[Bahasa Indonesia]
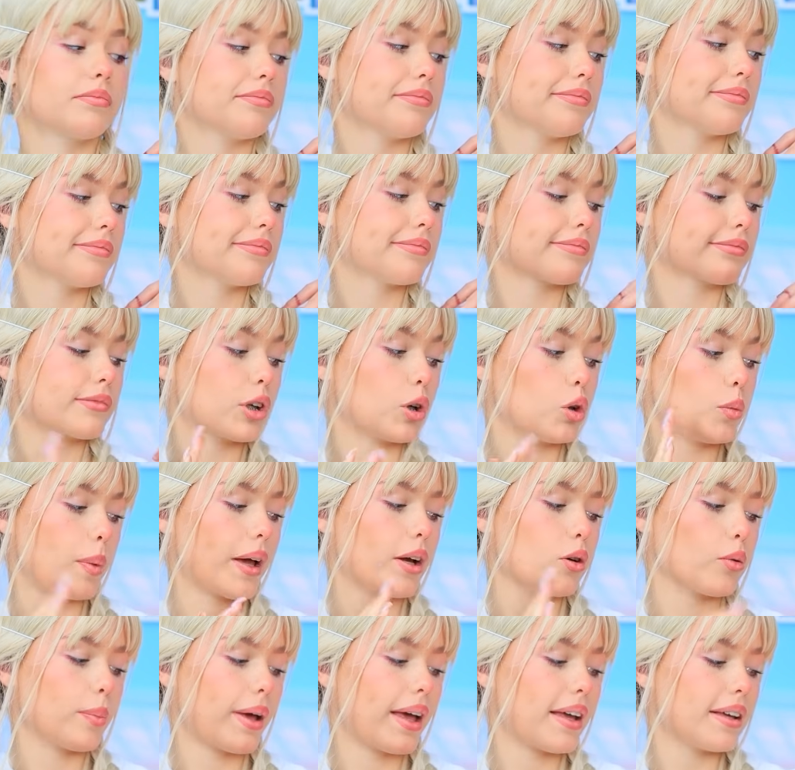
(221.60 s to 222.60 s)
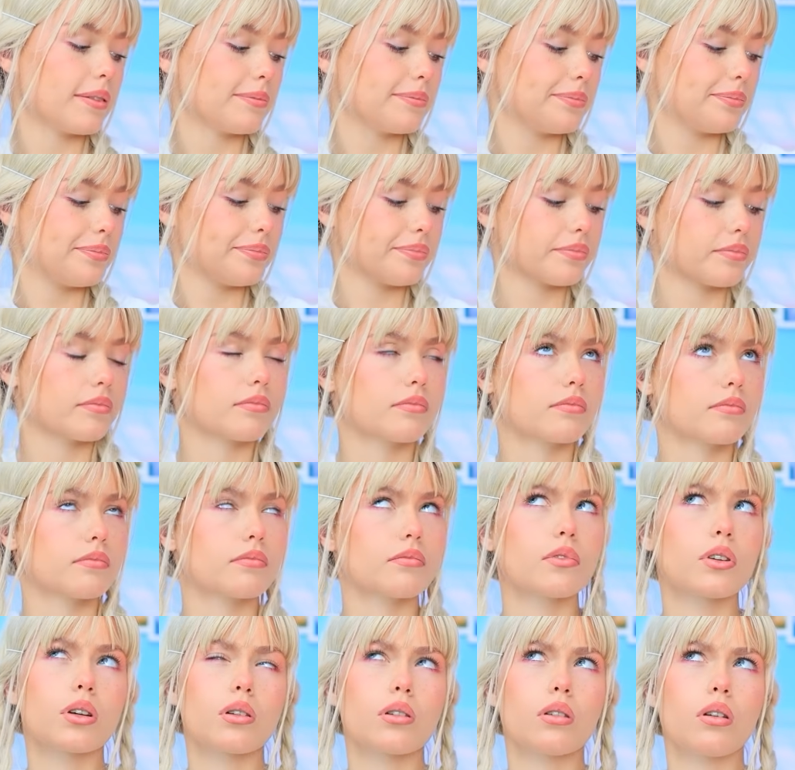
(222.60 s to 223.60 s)
menunggu saja sampai
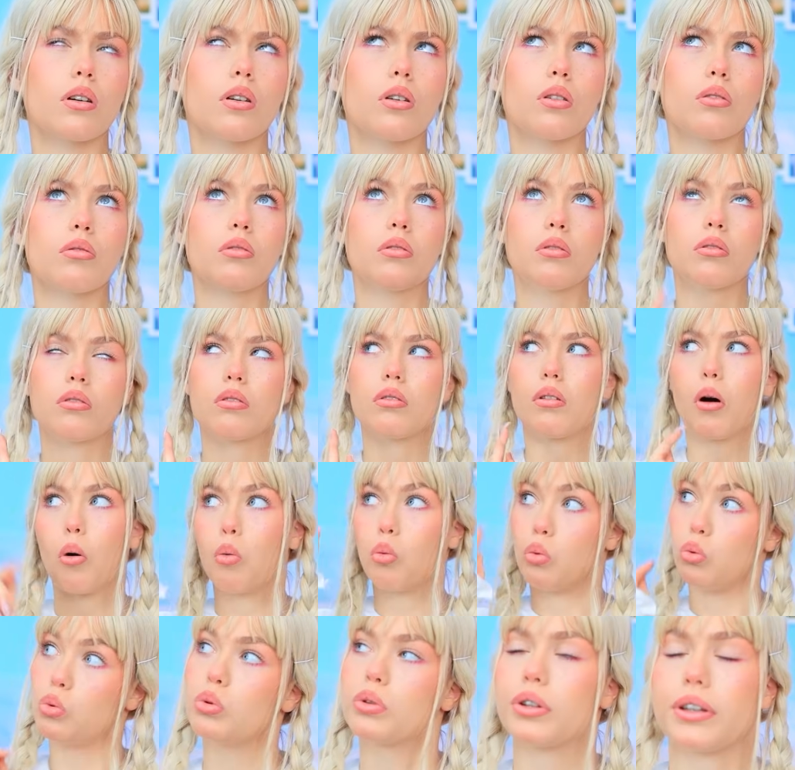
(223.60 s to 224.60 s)
dikirimkan. Itu oh.